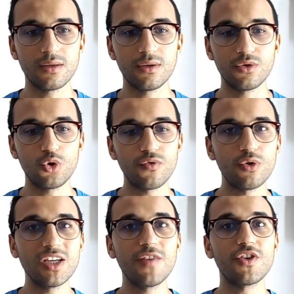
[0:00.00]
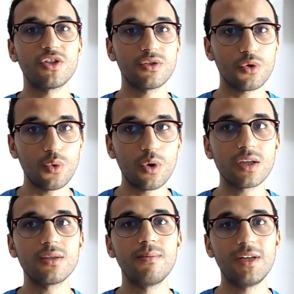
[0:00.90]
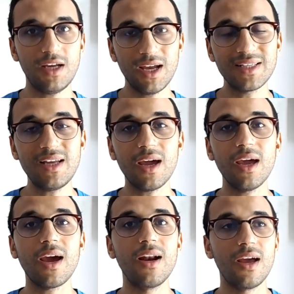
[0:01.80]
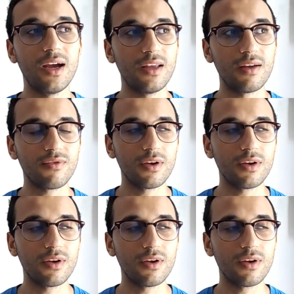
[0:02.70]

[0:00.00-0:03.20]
تشوفوني كيفاش تطورت من ناحيه تحقيق الاهداف